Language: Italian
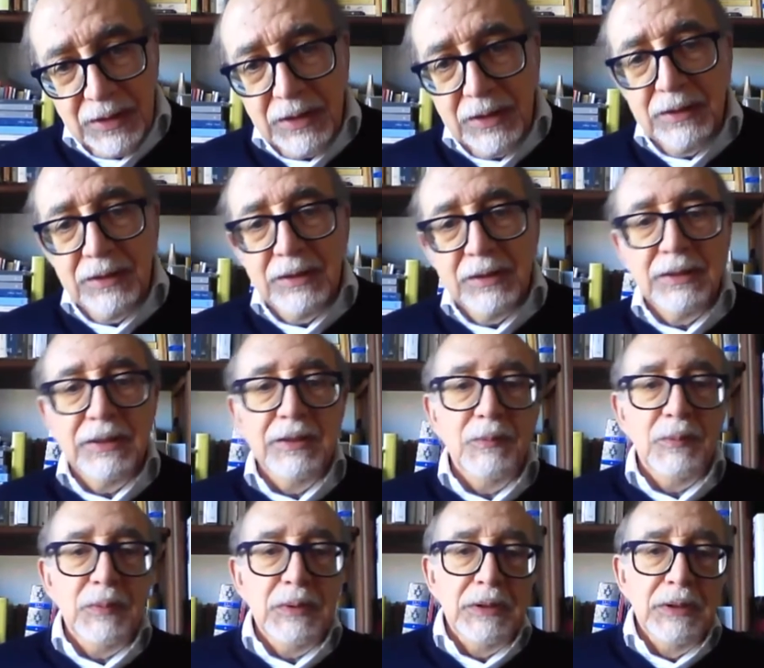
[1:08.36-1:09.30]
anche dei
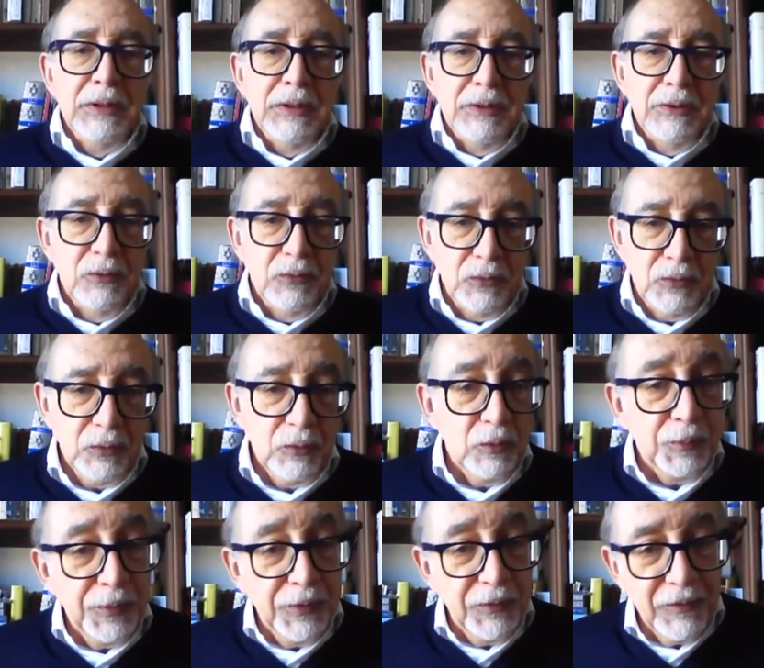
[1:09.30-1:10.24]
temi non
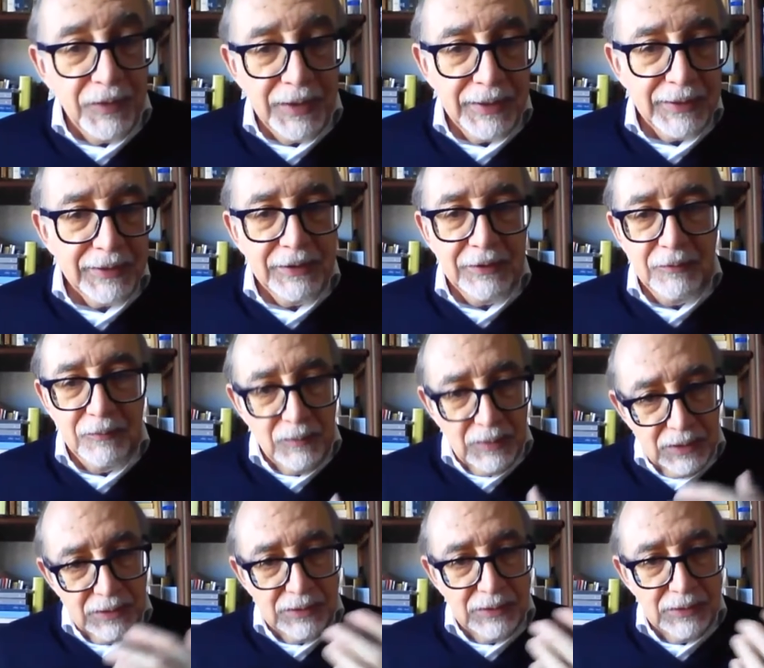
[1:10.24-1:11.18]
solo privati
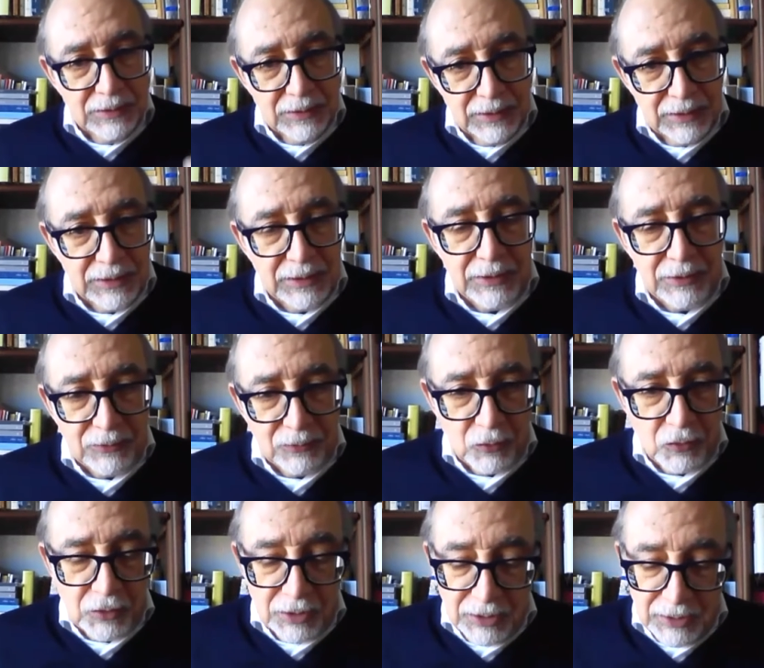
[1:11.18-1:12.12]
ma anche
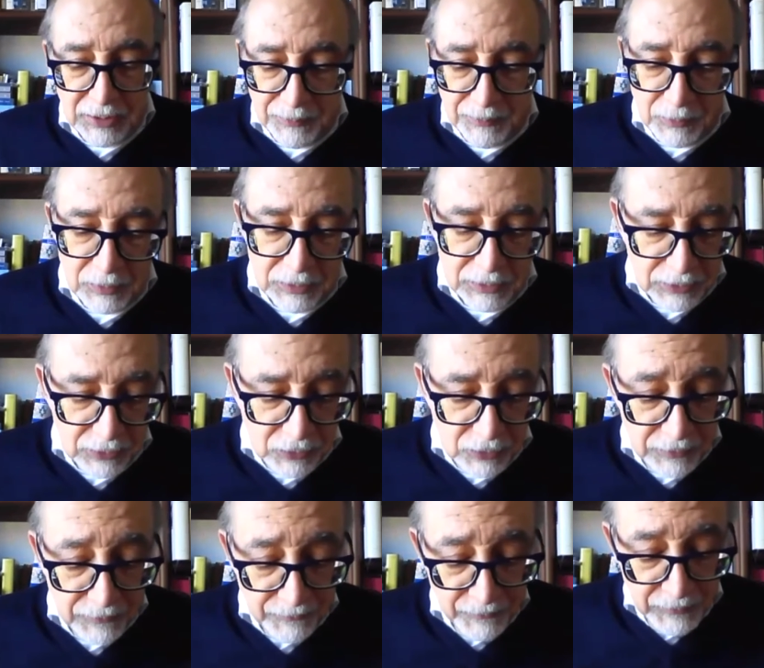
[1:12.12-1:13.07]
sociali e
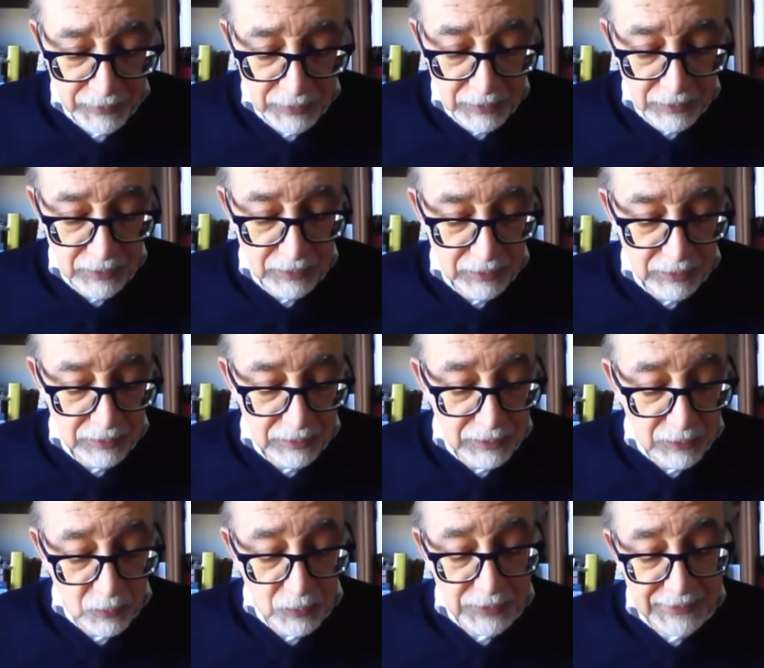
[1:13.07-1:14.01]
politici, eh,
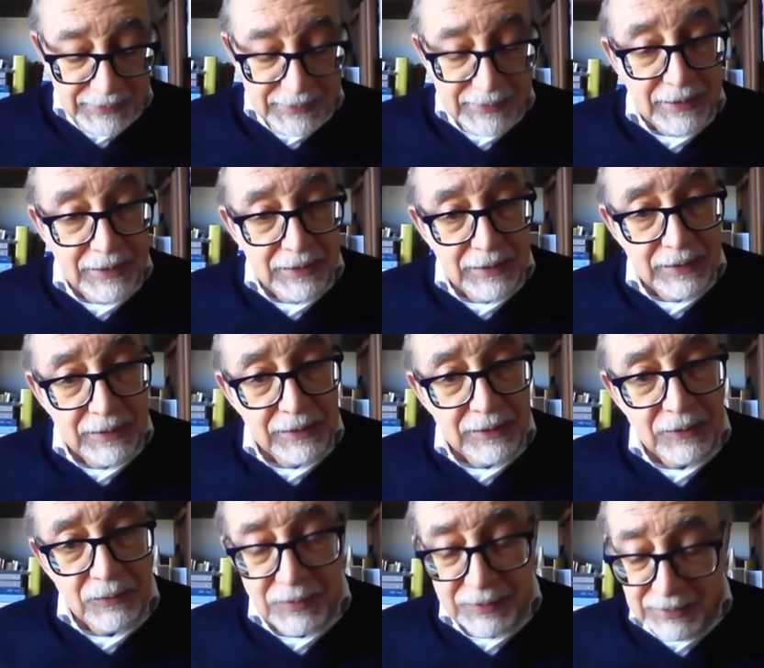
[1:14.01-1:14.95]
di, questa,
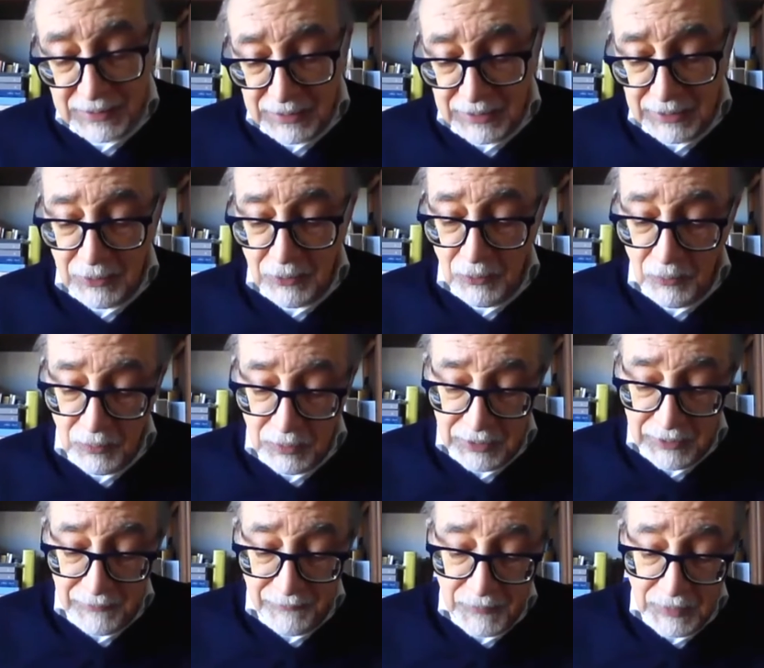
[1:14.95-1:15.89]
di, questa,
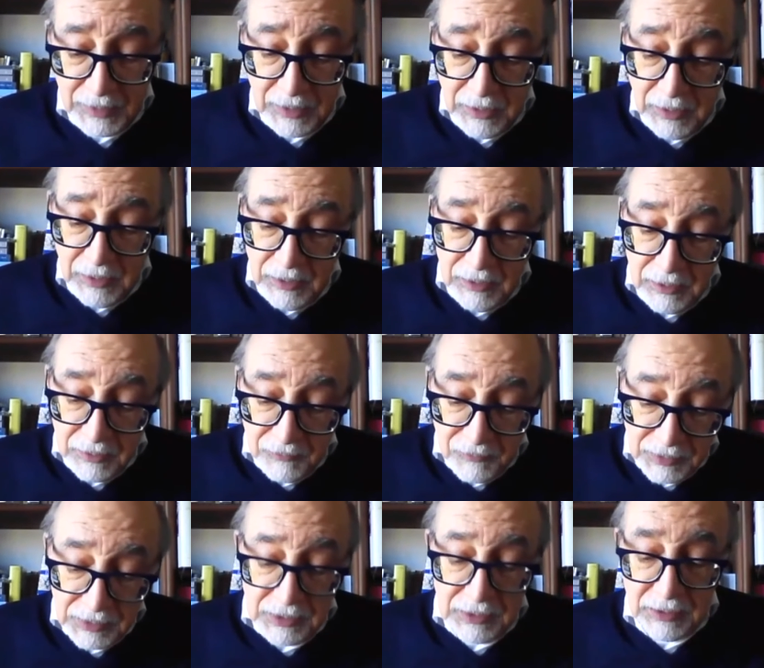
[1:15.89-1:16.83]
raccolta. Eh,
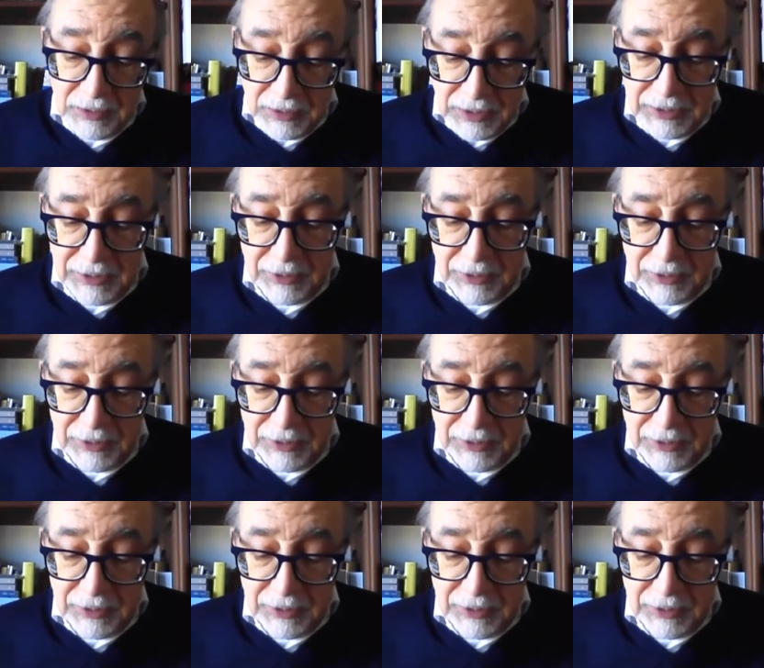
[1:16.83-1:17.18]
ve ne